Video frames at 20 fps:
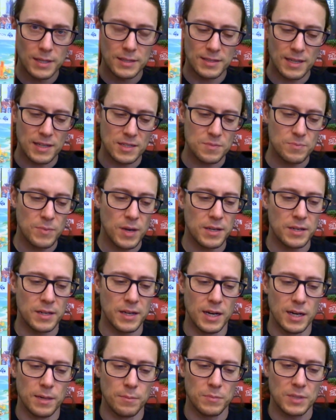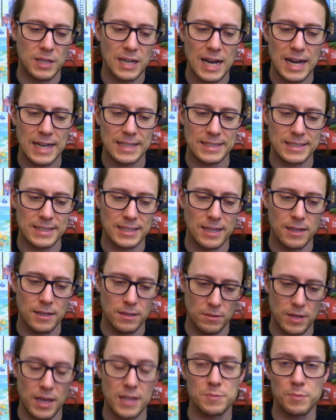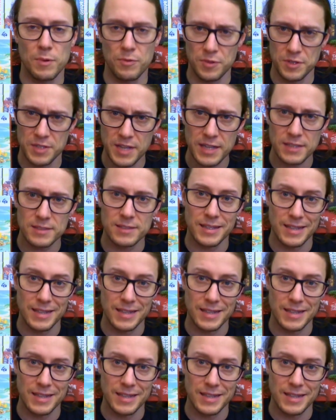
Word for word: dass man ähm, Karten erstmal verdeckt,